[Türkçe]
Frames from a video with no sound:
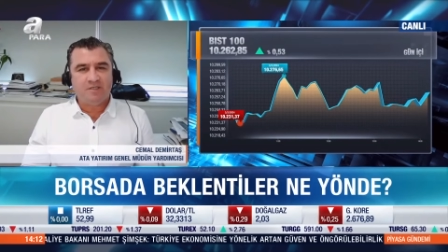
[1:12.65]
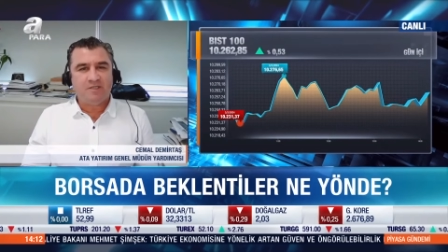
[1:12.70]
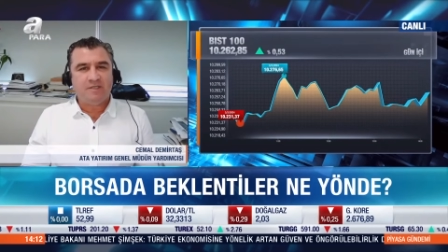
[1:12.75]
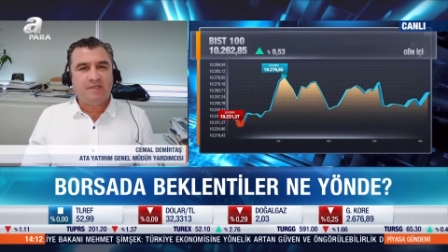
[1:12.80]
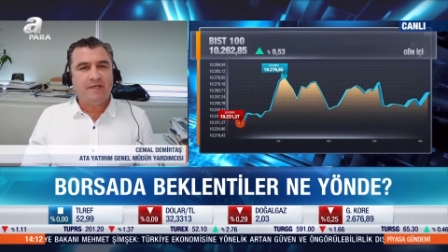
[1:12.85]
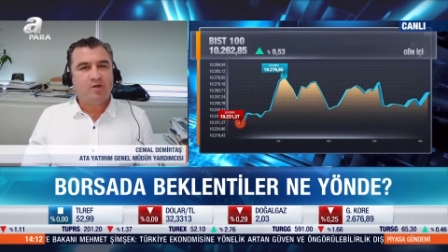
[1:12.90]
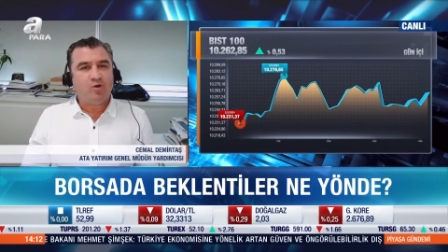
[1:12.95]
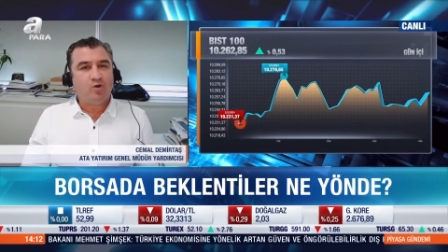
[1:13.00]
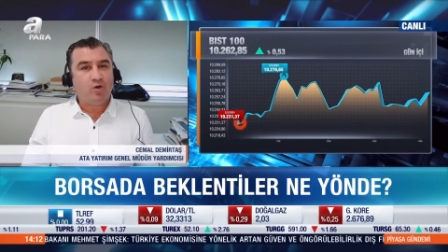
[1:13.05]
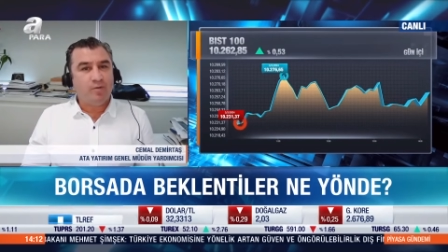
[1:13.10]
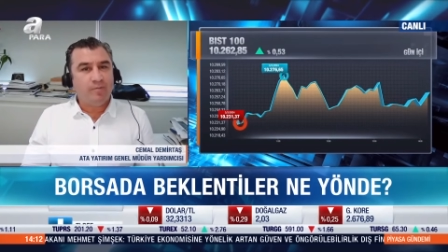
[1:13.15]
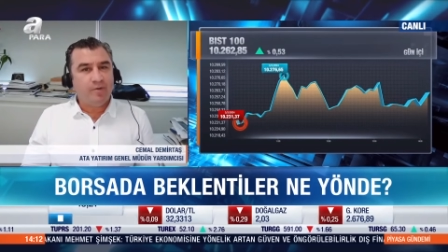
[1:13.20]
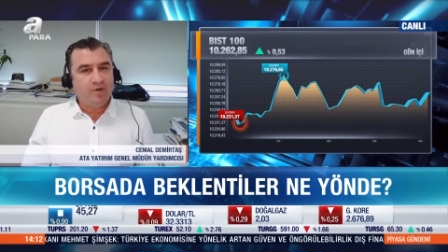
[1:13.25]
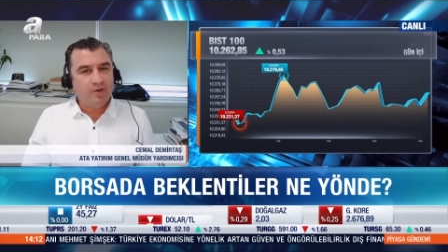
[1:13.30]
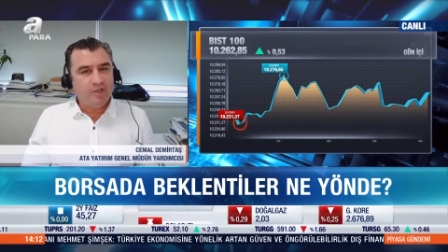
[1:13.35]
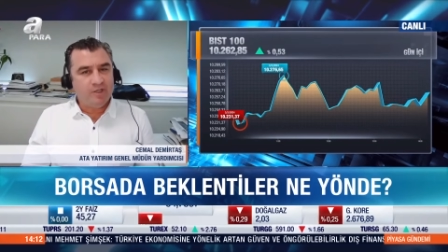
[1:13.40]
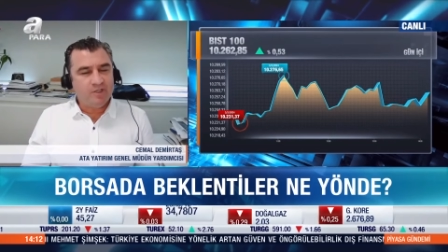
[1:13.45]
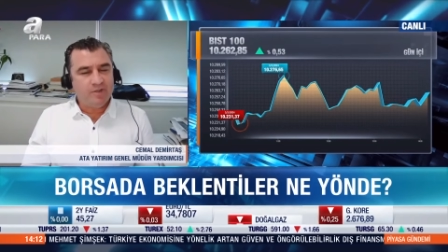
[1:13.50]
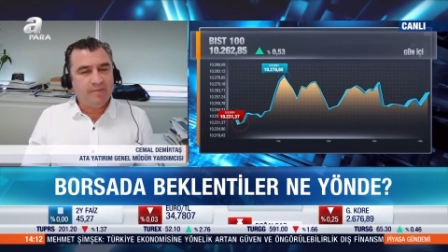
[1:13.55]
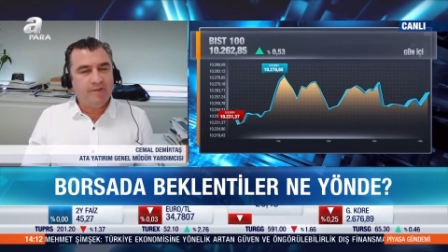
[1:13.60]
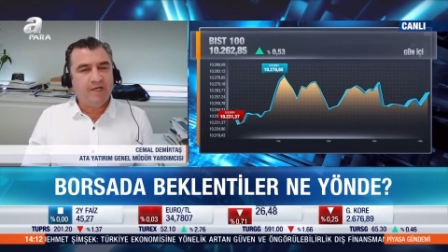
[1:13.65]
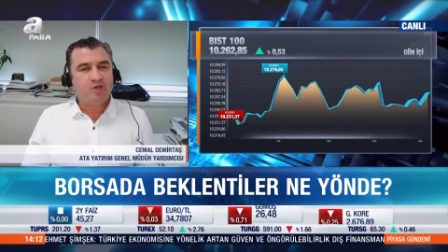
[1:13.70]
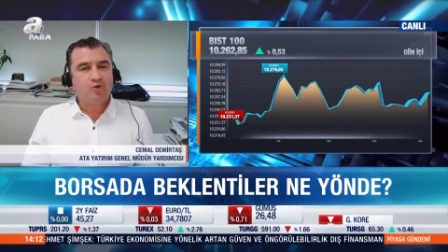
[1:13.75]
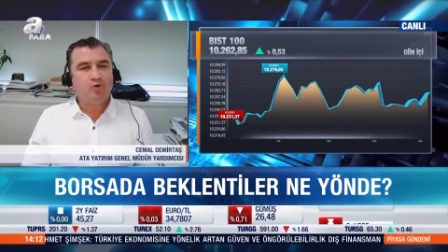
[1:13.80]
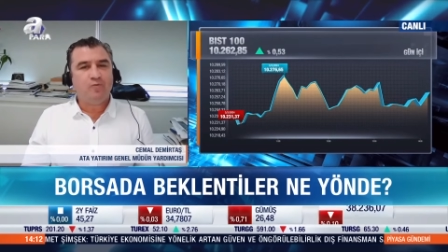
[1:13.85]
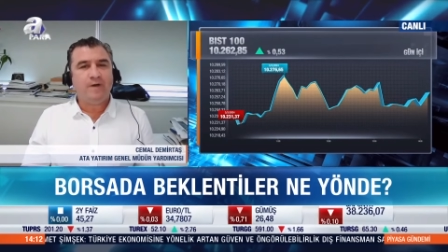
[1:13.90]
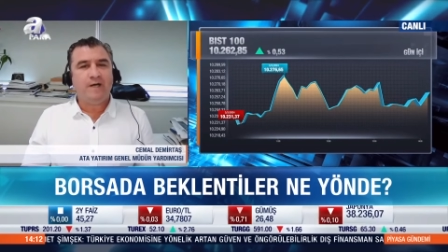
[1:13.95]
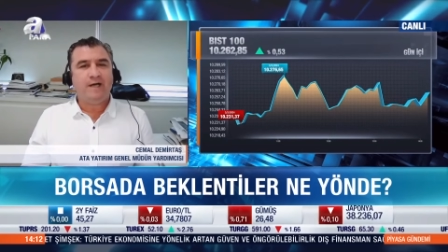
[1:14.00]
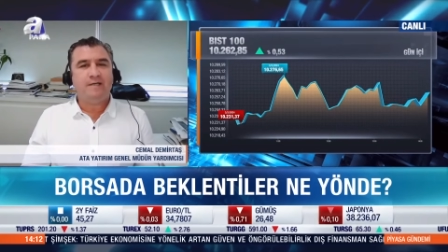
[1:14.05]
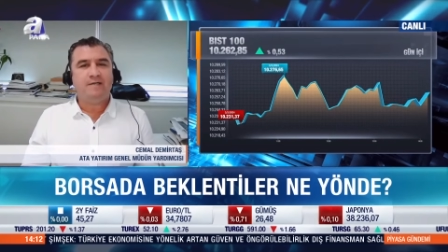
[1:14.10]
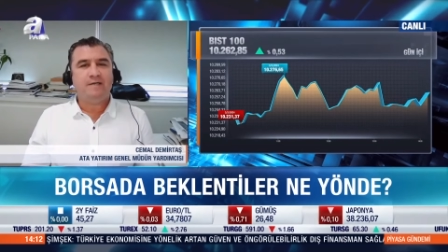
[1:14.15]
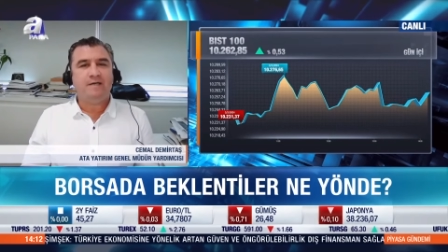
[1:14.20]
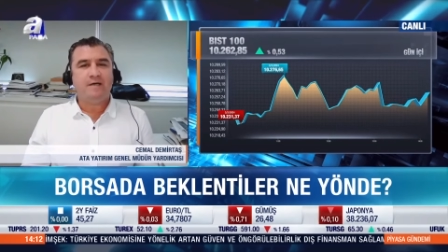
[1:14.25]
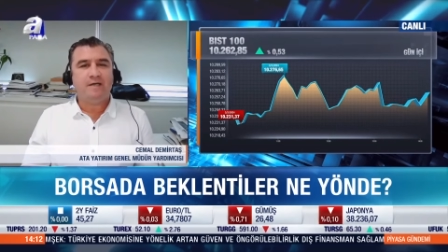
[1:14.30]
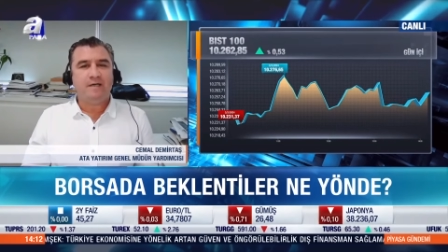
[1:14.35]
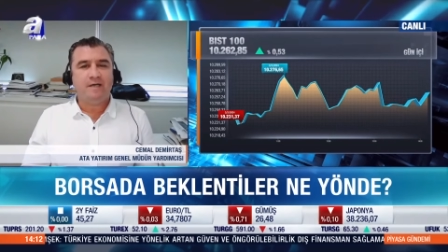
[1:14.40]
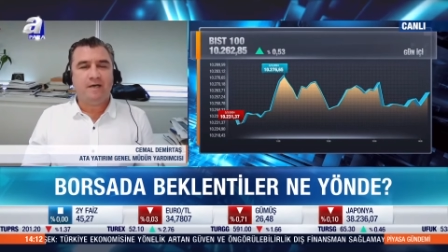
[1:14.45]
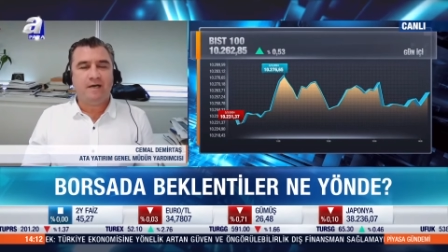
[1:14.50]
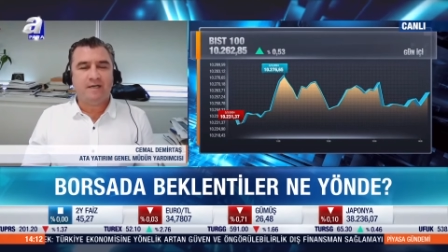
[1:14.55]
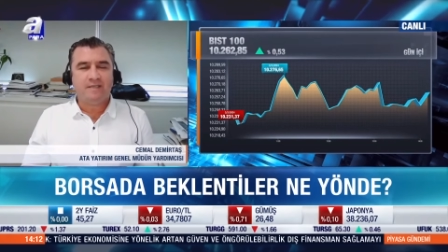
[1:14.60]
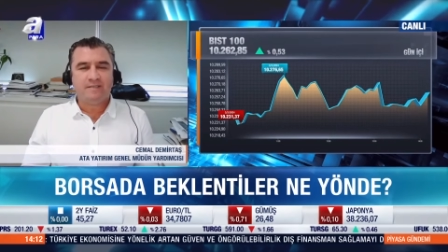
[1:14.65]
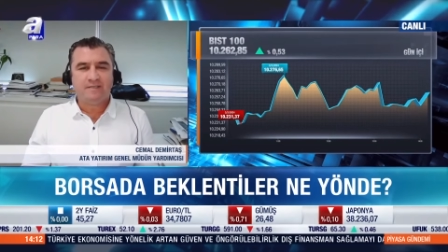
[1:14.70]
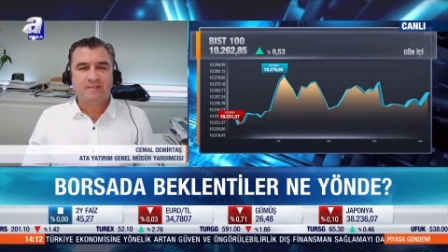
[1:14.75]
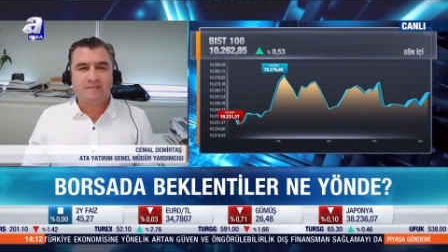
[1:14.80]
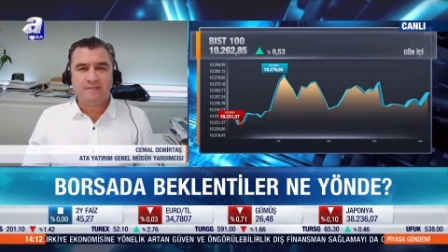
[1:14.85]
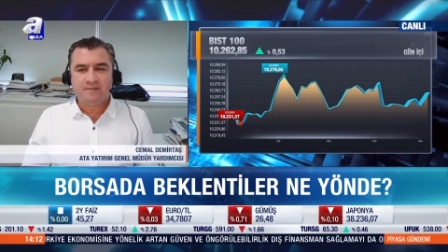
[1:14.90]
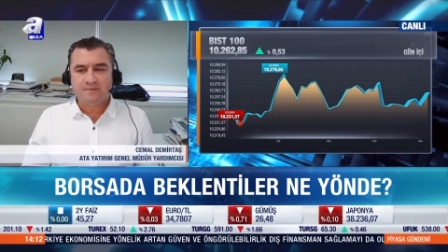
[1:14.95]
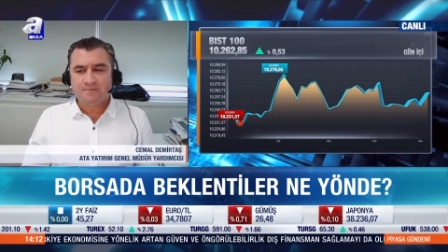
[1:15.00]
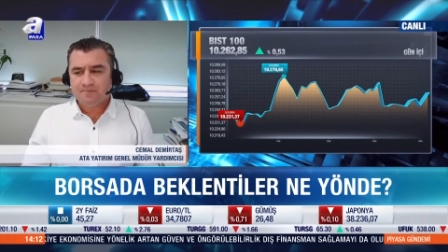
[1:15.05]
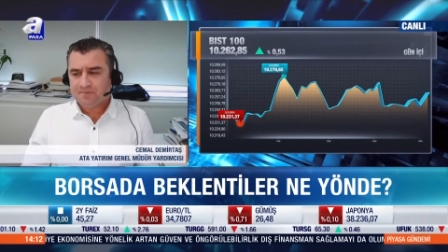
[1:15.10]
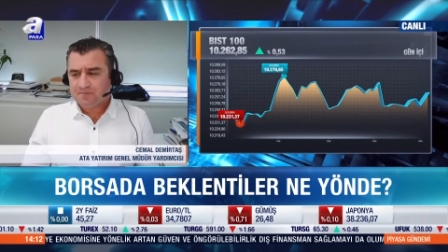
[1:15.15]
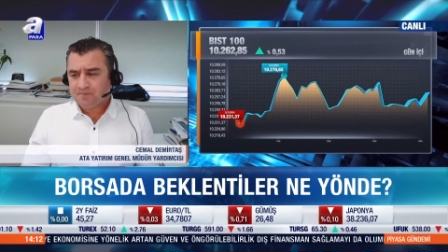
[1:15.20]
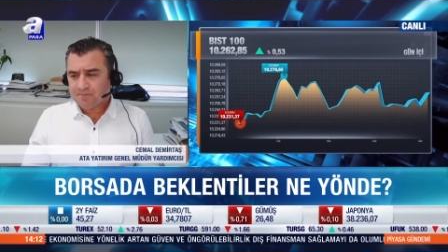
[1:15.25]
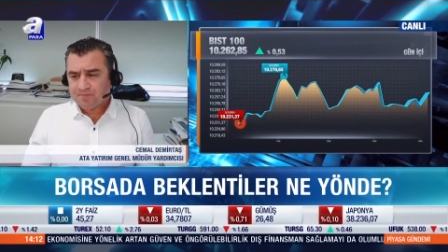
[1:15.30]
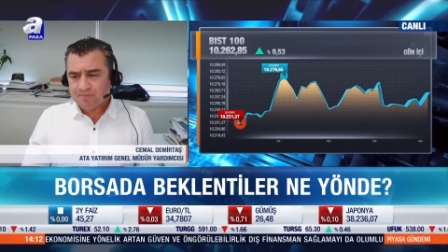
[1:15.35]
İşte ekonomi yönetimine güven arttı.